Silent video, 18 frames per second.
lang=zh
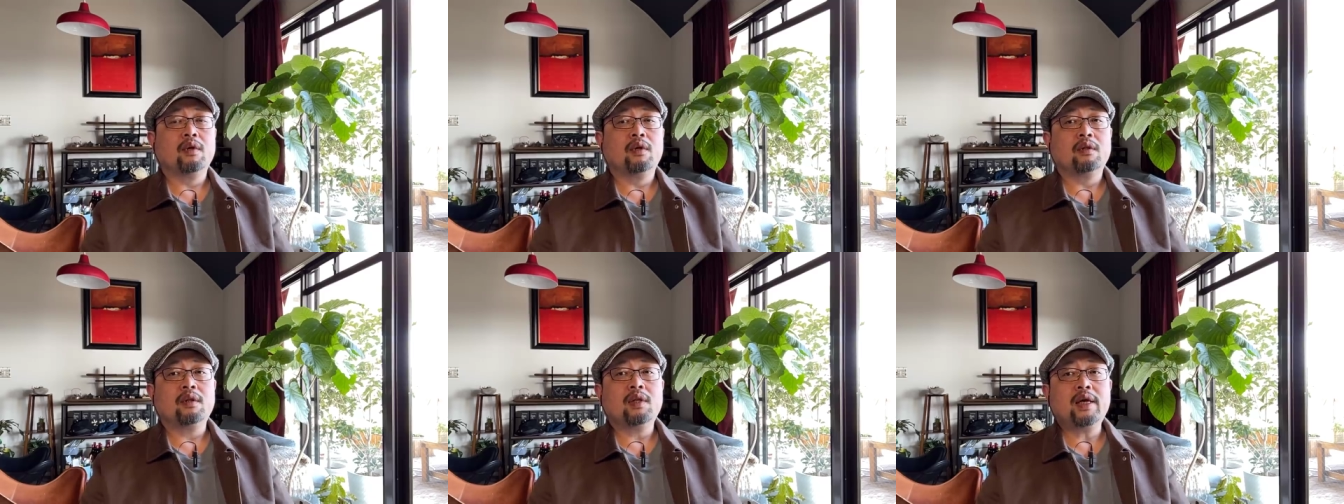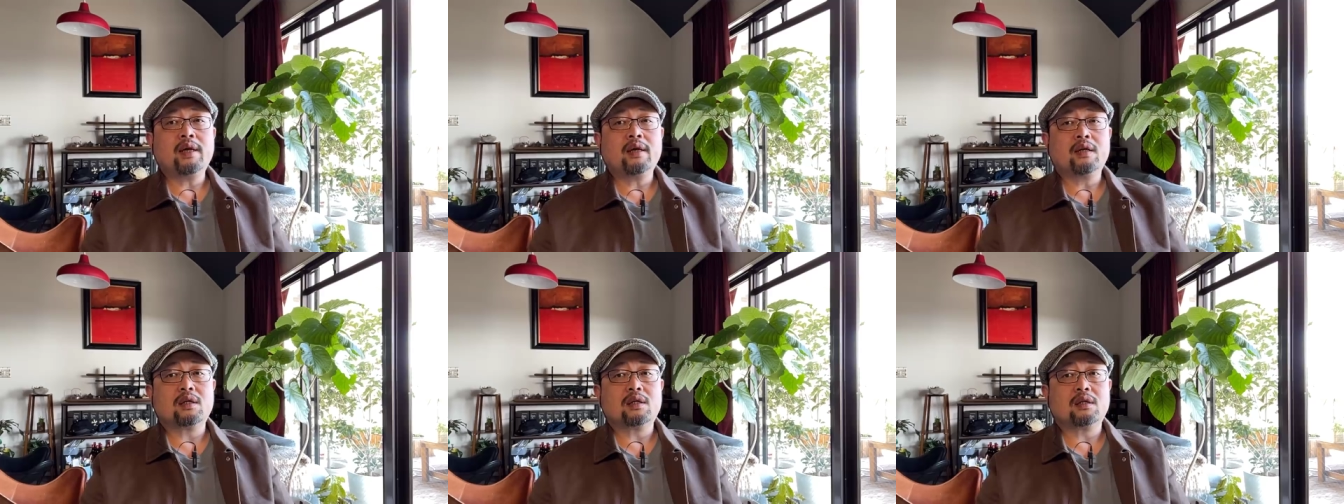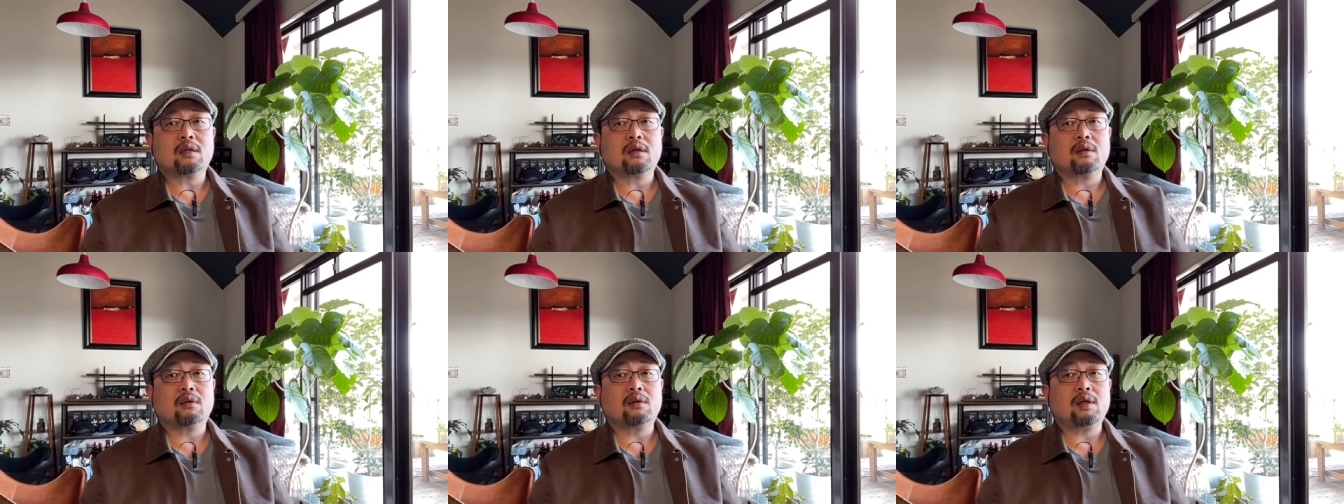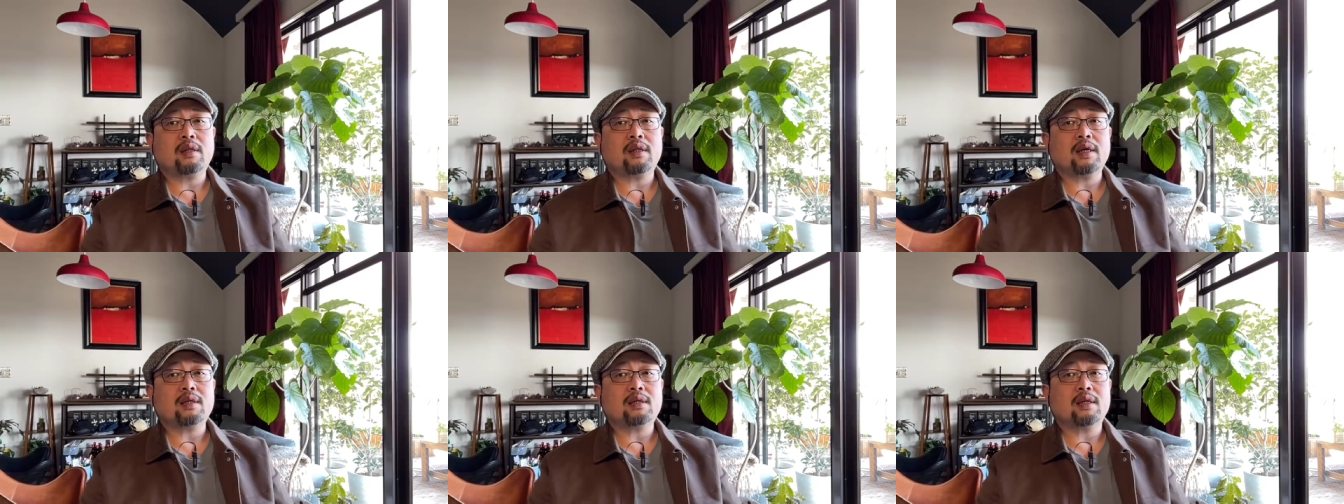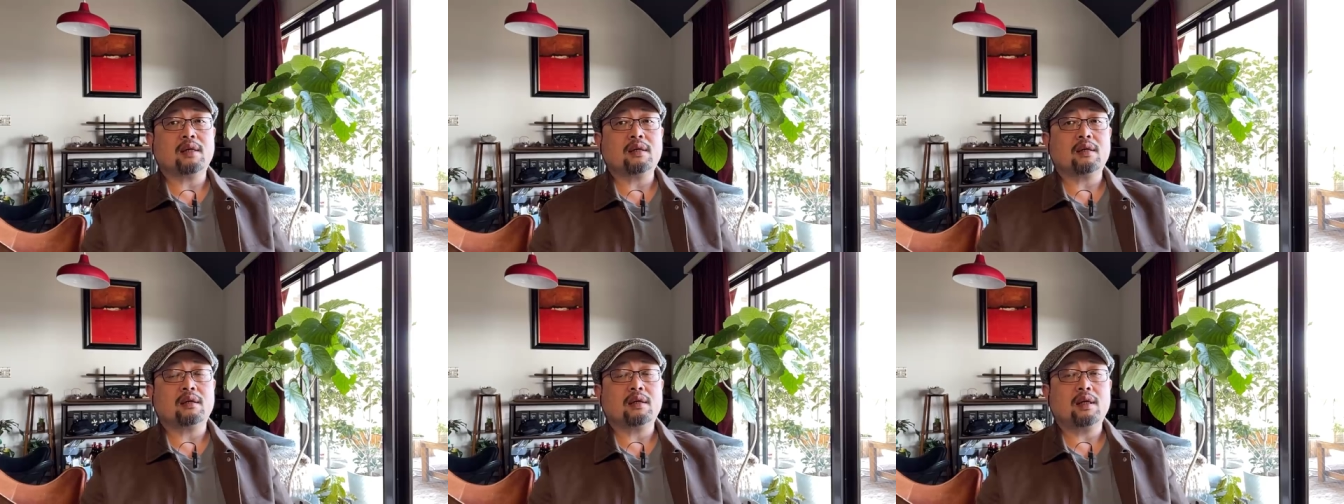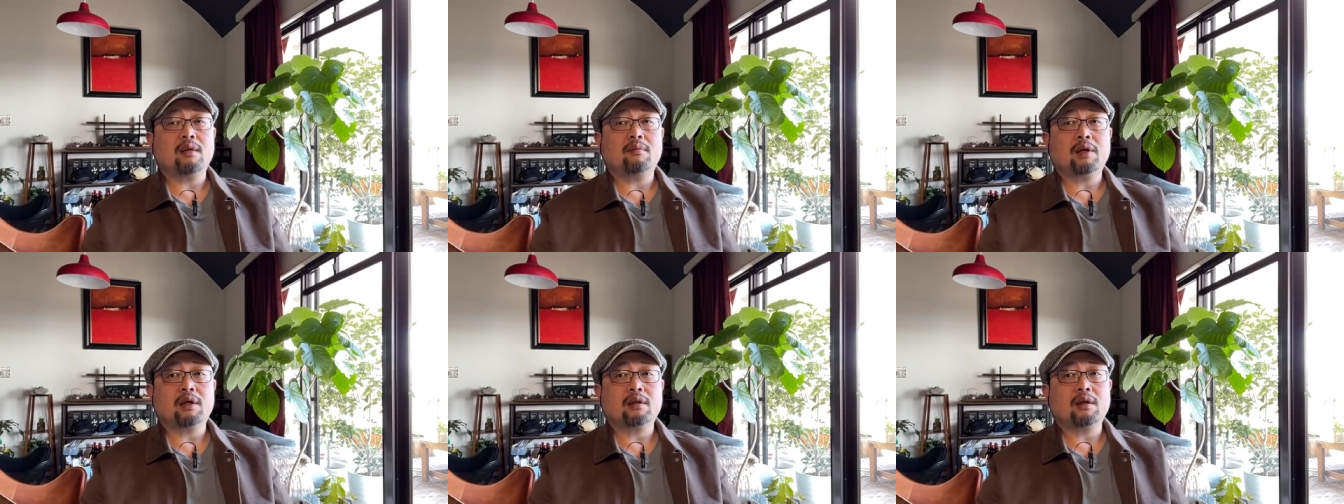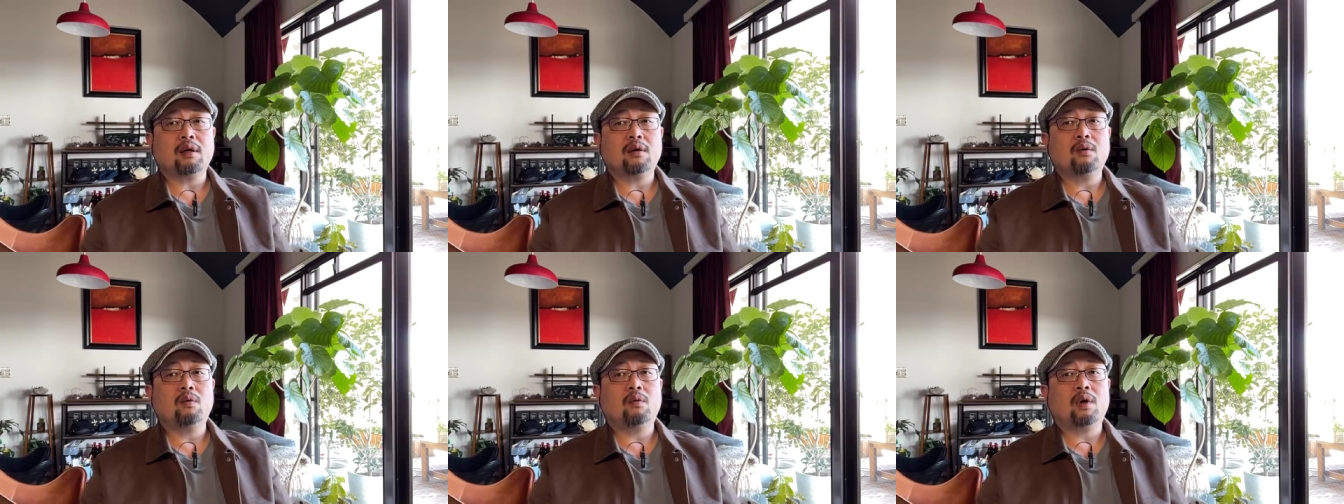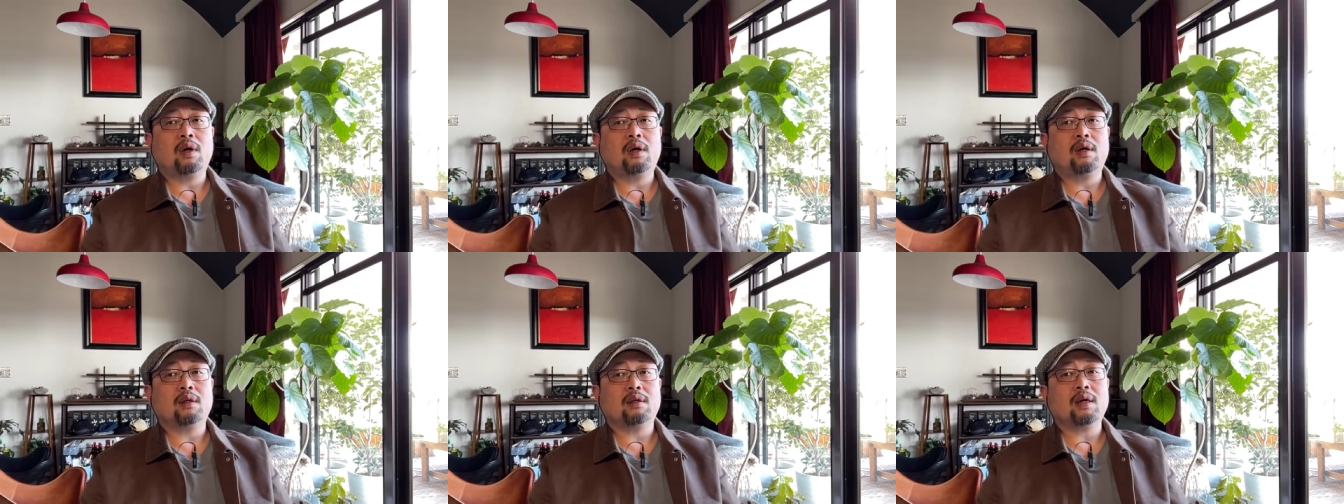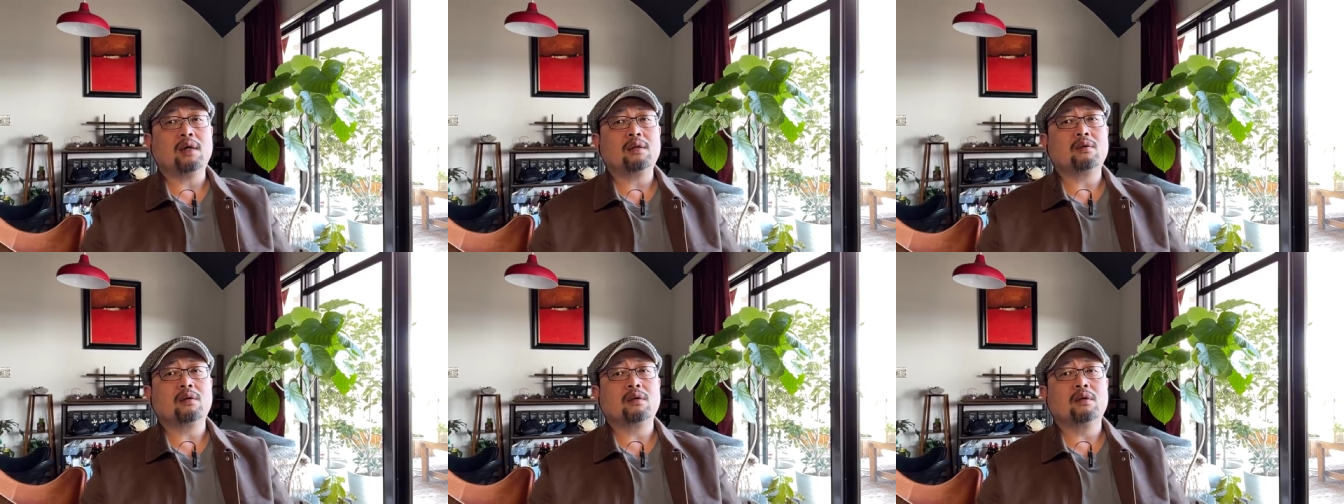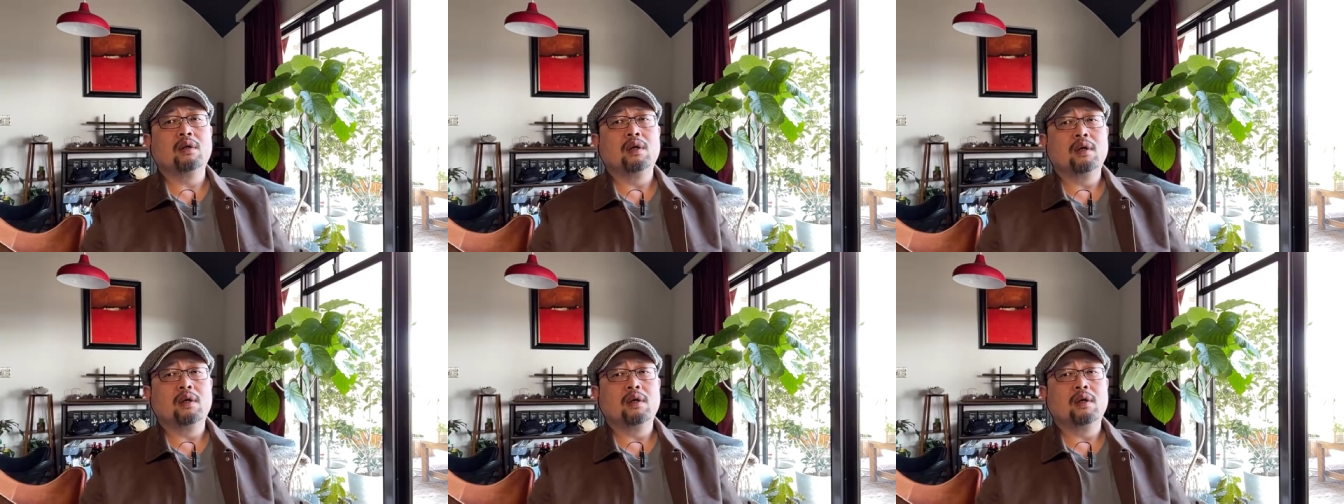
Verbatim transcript: 那个时候，你再想想那帮当官的，他就